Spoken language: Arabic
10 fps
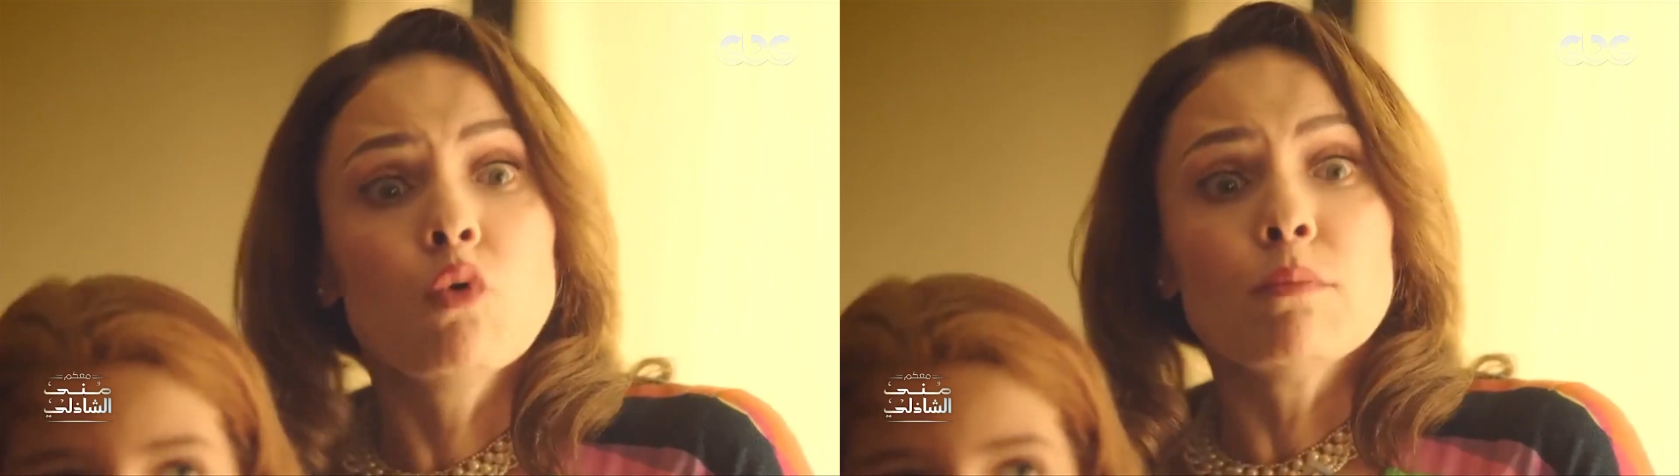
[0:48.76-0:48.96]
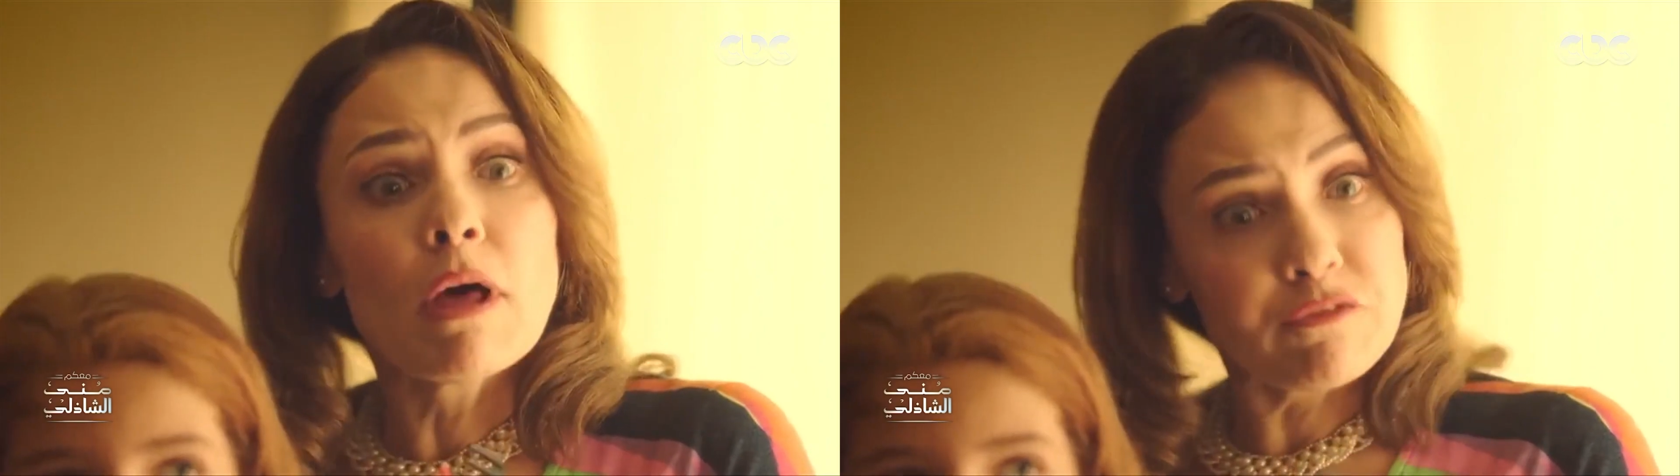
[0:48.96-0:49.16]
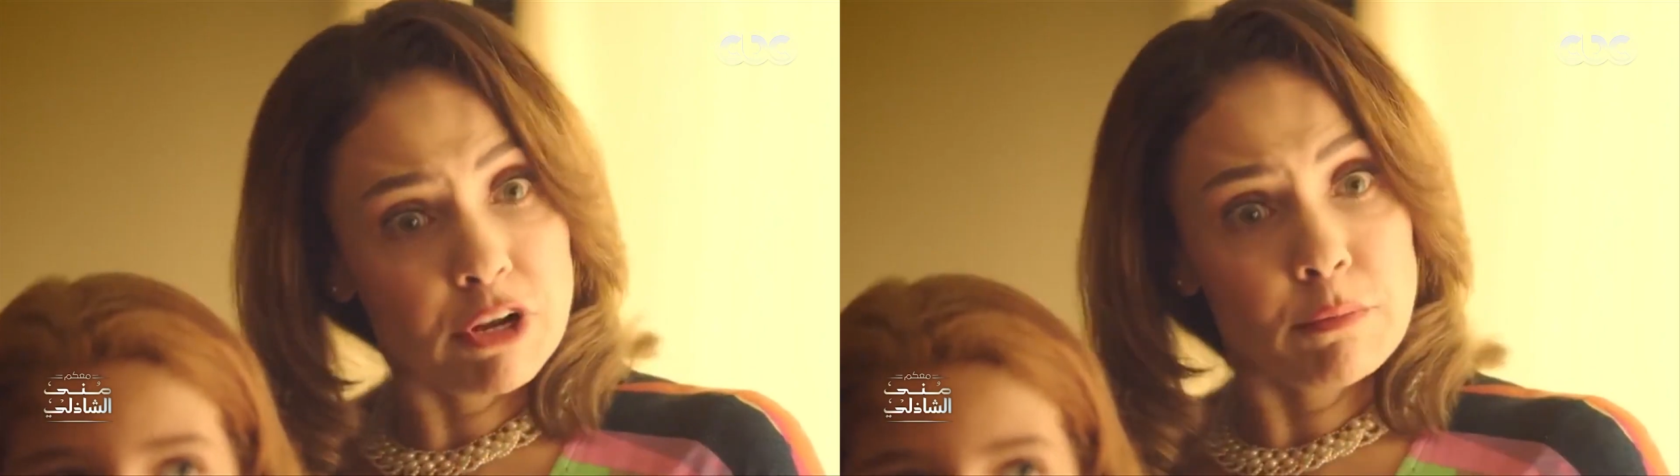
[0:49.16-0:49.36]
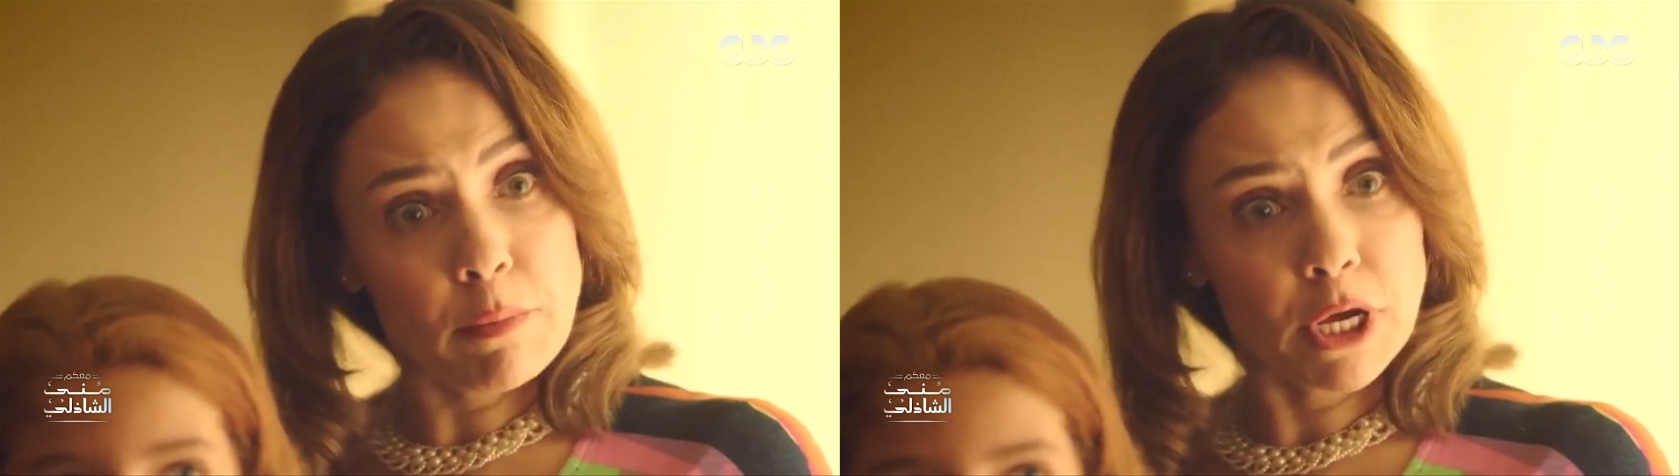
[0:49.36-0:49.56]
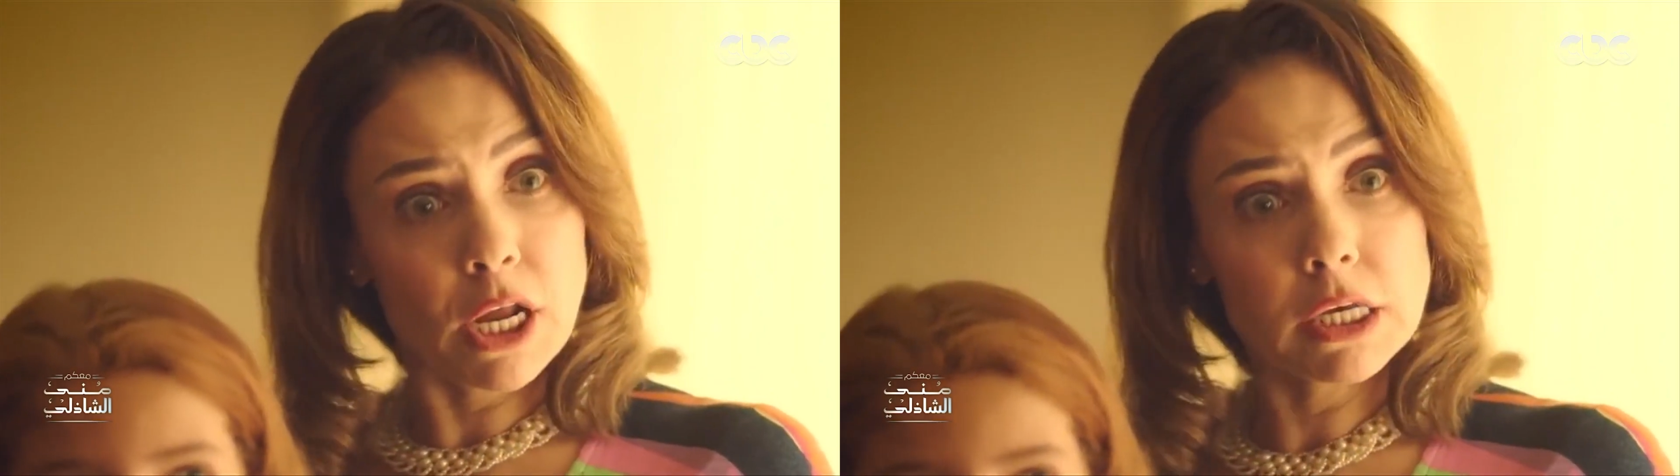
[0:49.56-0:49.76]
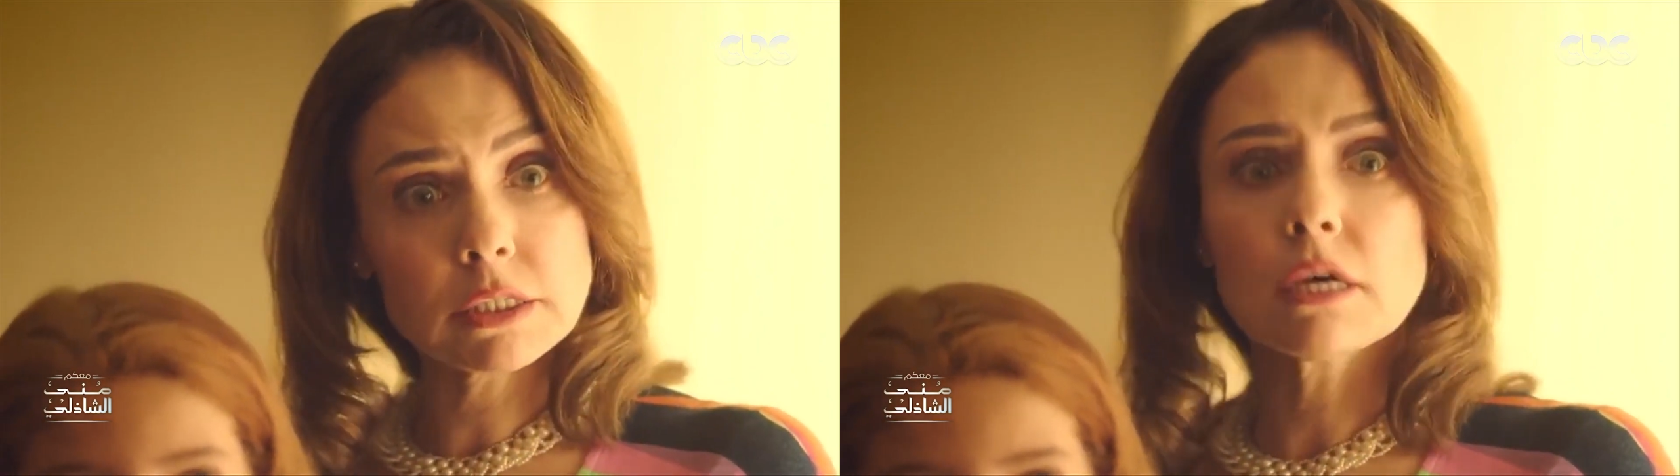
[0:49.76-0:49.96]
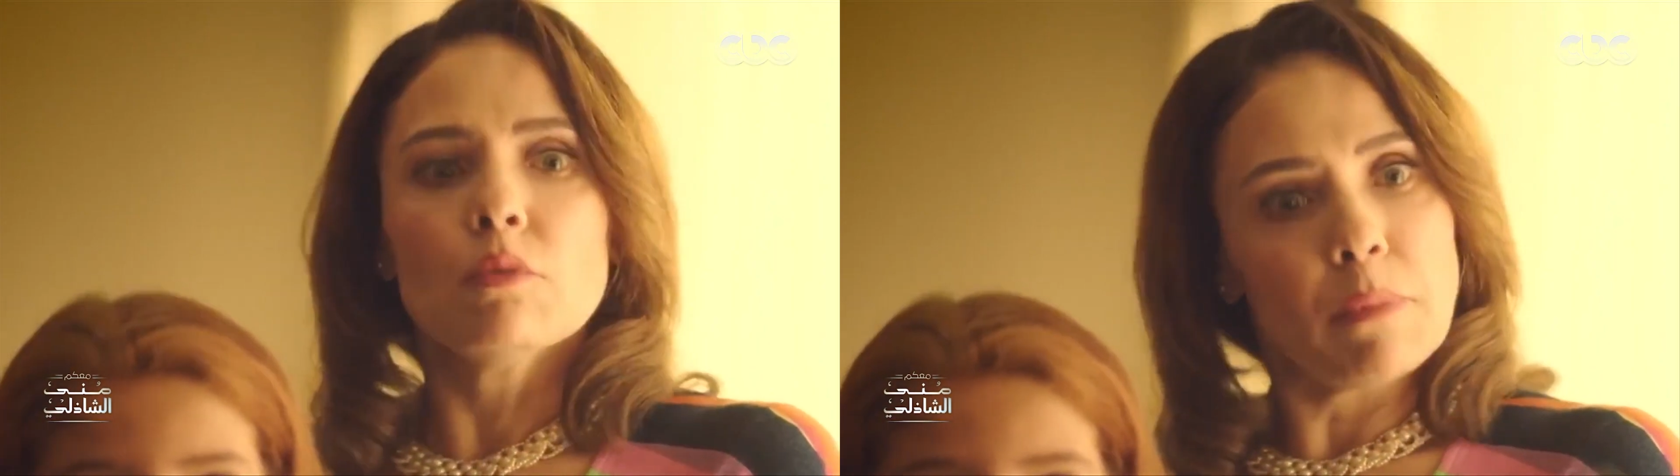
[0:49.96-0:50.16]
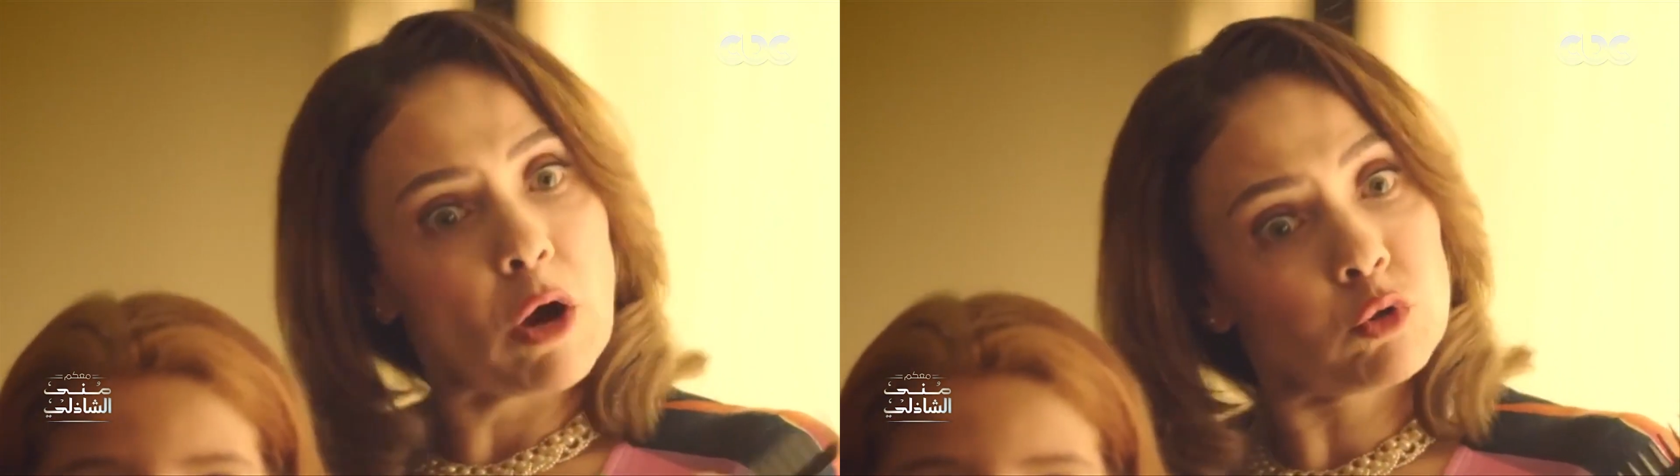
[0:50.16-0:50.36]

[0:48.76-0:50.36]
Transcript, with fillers: اول ما الفيلم بيخلص